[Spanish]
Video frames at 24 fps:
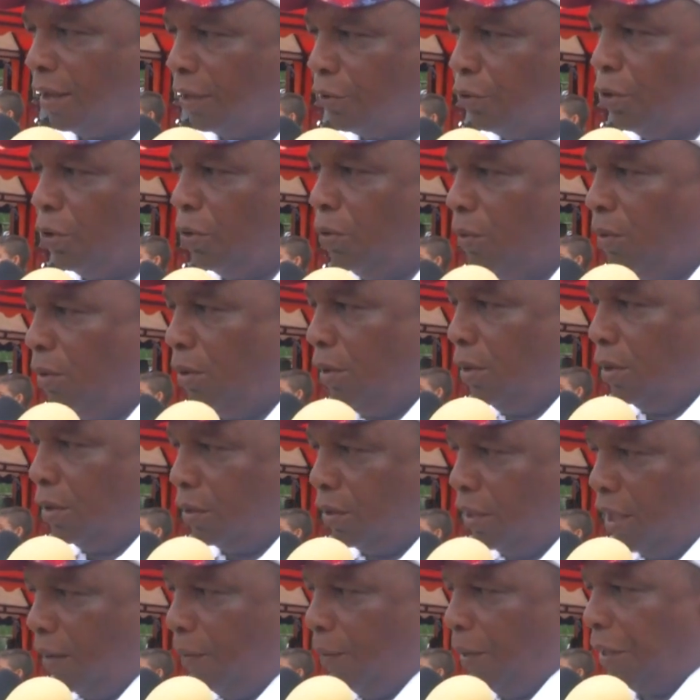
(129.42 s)
a Dios,
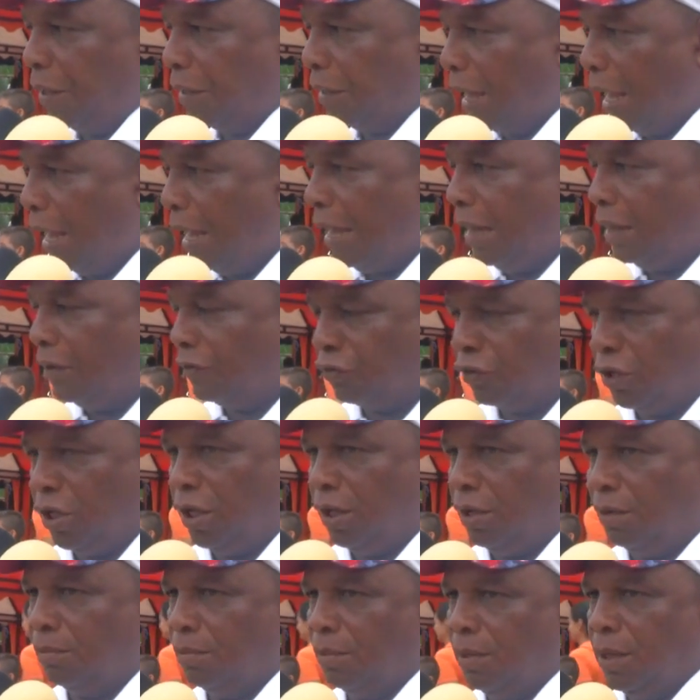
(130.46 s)
de verdad
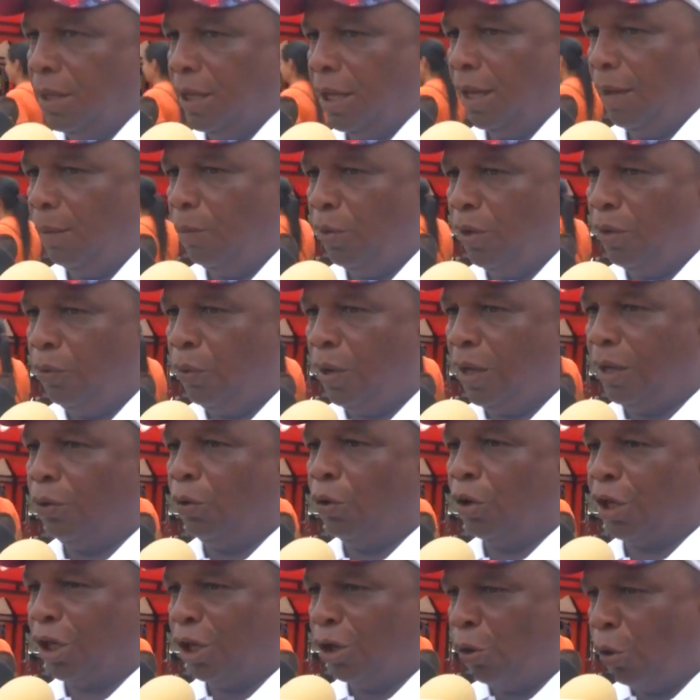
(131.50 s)
sí, es muy
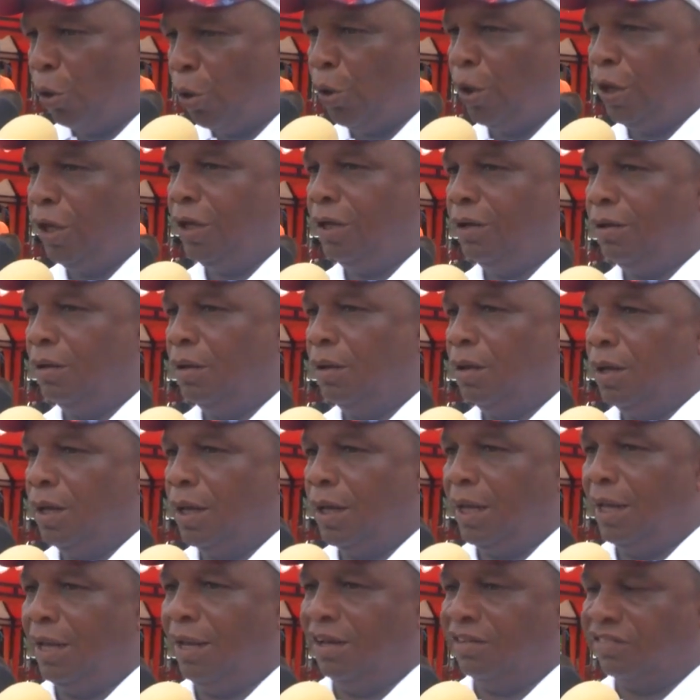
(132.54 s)
bueno que hoy
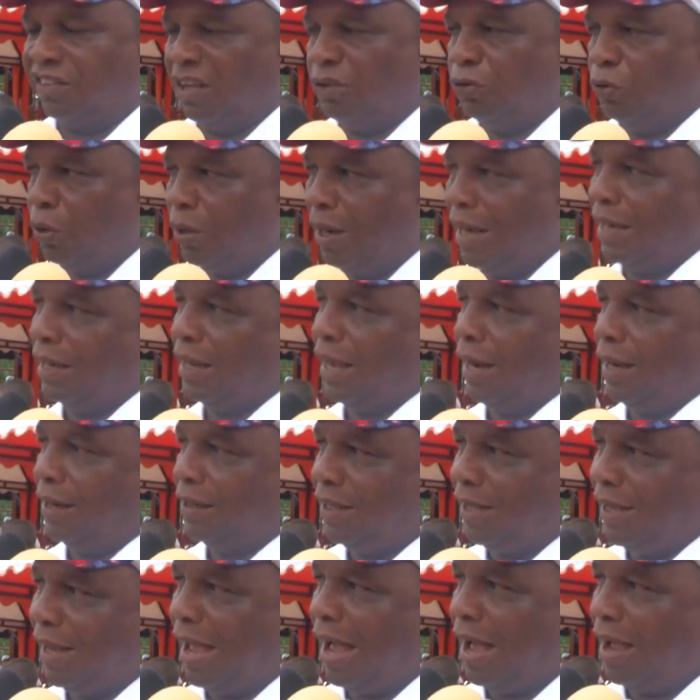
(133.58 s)
el señor
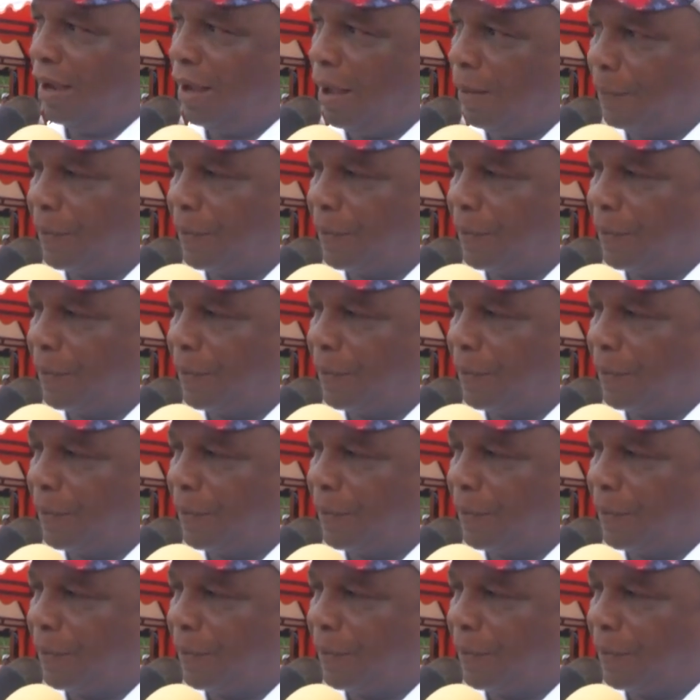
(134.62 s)
alcalde haga